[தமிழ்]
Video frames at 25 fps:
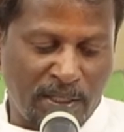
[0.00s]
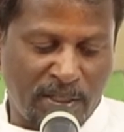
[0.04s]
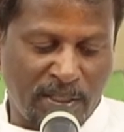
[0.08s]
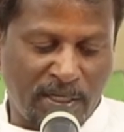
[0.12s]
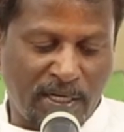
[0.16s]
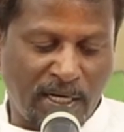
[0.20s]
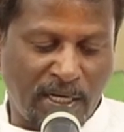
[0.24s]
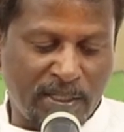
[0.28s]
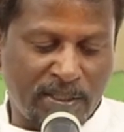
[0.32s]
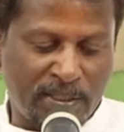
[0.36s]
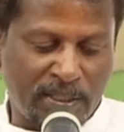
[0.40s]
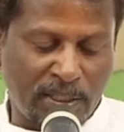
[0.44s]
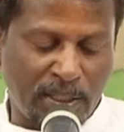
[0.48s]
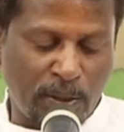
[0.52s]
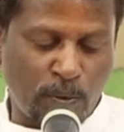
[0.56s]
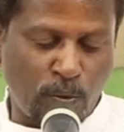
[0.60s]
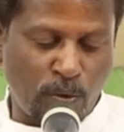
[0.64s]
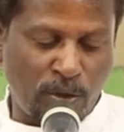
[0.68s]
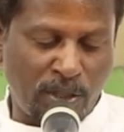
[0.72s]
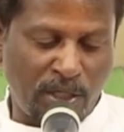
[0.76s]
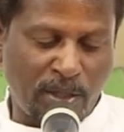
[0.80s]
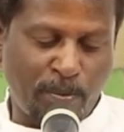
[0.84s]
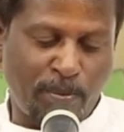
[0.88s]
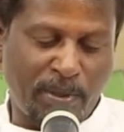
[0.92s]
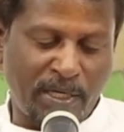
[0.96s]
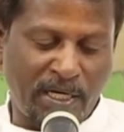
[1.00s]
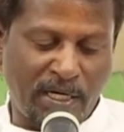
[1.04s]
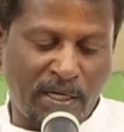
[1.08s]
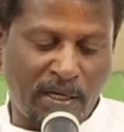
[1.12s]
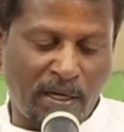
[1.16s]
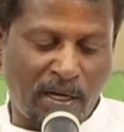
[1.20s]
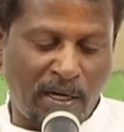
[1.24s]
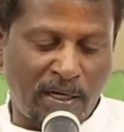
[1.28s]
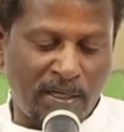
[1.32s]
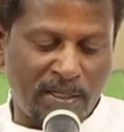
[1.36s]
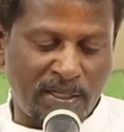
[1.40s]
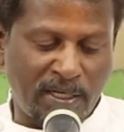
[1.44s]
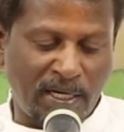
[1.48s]
இது கத்தர் உண்டு
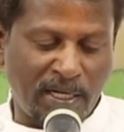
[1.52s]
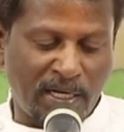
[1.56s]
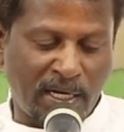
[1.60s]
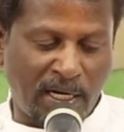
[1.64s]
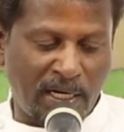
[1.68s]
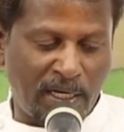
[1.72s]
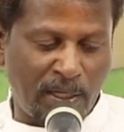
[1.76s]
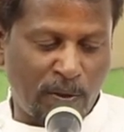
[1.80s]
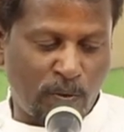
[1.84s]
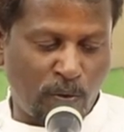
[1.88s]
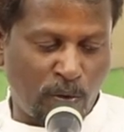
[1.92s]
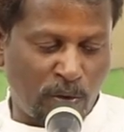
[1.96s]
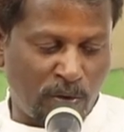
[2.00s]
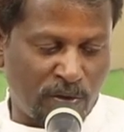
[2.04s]
பண்ணினால் இதில் களி